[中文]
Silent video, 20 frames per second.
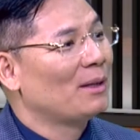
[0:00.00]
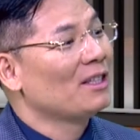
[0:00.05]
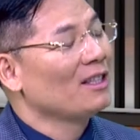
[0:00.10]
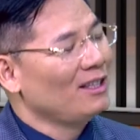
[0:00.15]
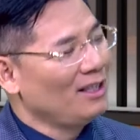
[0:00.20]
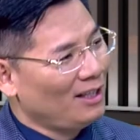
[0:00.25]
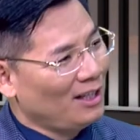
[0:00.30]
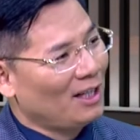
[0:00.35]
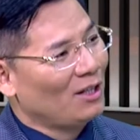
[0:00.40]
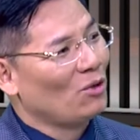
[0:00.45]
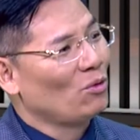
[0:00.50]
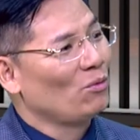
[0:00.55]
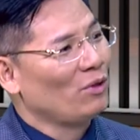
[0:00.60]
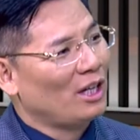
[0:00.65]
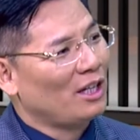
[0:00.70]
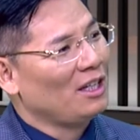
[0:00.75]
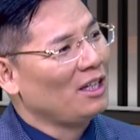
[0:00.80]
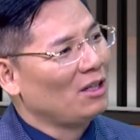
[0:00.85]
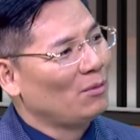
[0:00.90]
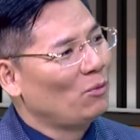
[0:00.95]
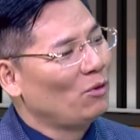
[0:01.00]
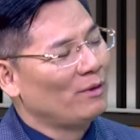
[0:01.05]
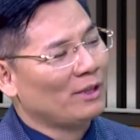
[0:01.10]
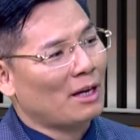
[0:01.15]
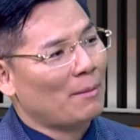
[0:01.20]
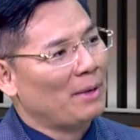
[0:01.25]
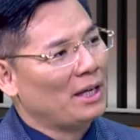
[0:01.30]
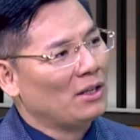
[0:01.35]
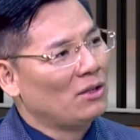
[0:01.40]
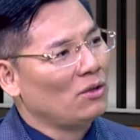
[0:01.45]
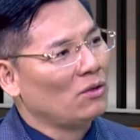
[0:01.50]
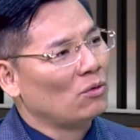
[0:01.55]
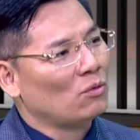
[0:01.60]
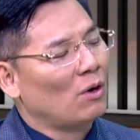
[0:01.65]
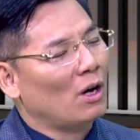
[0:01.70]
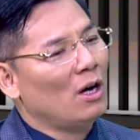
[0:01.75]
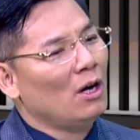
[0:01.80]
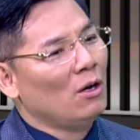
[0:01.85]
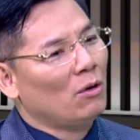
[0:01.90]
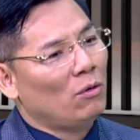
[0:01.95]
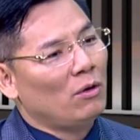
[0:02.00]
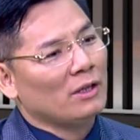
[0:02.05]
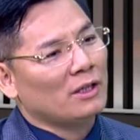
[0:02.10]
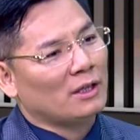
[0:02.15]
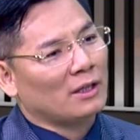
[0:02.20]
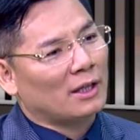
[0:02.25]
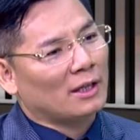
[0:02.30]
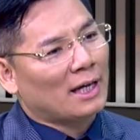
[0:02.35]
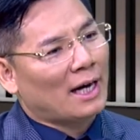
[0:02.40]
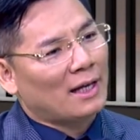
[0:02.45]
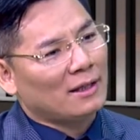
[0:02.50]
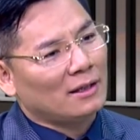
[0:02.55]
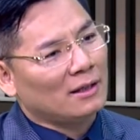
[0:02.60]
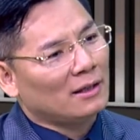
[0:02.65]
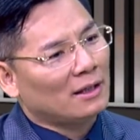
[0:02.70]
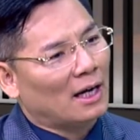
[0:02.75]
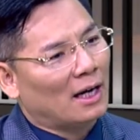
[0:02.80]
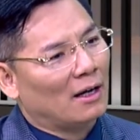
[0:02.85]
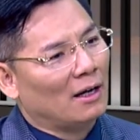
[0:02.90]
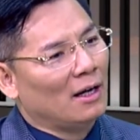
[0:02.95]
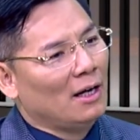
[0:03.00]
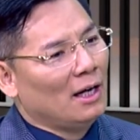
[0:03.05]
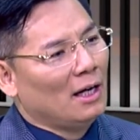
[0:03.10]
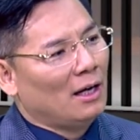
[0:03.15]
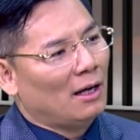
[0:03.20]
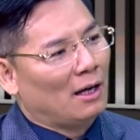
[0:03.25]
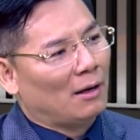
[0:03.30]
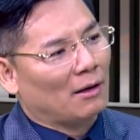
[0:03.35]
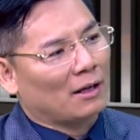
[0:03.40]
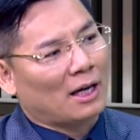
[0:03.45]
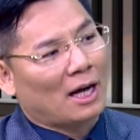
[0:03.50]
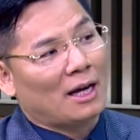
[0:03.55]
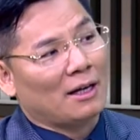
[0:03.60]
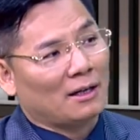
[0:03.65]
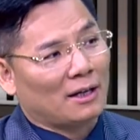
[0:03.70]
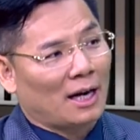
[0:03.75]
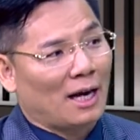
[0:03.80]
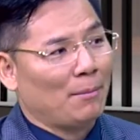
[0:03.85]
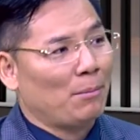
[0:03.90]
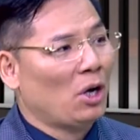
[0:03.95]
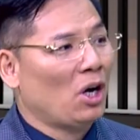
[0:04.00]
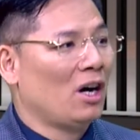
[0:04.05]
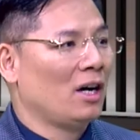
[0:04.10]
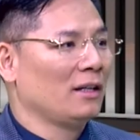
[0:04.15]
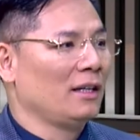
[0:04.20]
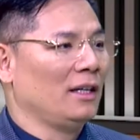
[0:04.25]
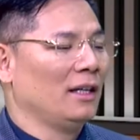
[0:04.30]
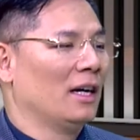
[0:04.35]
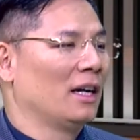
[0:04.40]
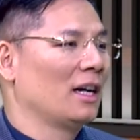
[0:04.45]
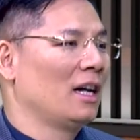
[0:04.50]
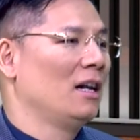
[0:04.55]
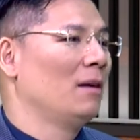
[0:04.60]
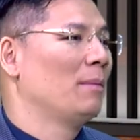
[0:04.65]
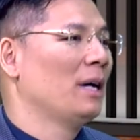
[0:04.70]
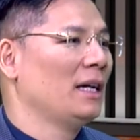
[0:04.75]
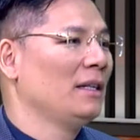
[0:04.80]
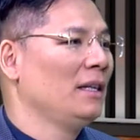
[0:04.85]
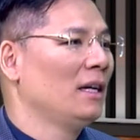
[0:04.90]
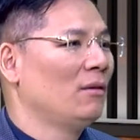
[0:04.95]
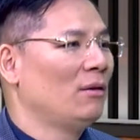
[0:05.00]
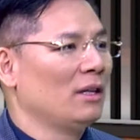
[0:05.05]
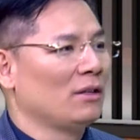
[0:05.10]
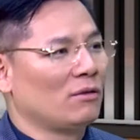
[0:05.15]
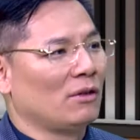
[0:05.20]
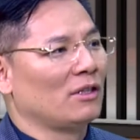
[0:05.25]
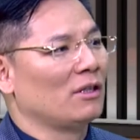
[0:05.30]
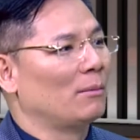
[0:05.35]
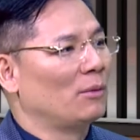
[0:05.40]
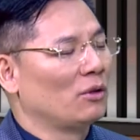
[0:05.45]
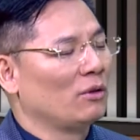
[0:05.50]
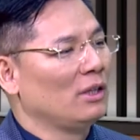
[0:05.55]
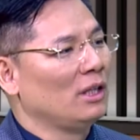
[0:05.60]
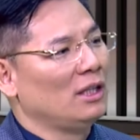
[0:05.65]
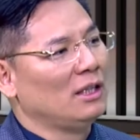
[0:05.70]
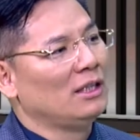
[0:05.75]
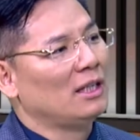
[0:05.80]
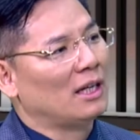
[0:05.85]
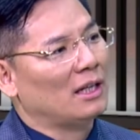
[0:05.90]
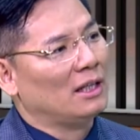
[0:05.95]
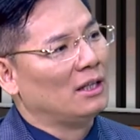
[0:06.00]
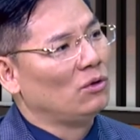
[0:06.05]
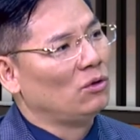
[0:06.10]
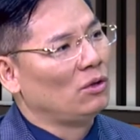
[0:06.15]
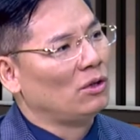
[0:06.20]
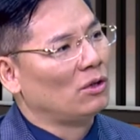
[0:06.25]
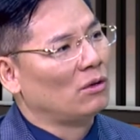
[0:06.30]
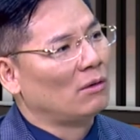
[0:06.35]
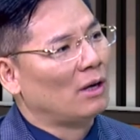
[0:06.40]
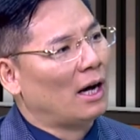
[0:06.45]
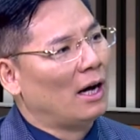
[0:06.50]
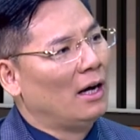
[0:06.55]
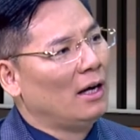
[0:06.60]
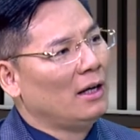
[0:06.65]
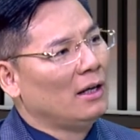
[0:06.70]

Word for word: 这是那个租约的一个部分，他没去做，或者呢，他经常呃开开 party 啊，开到半夜或者做什么东西影响邻居的话，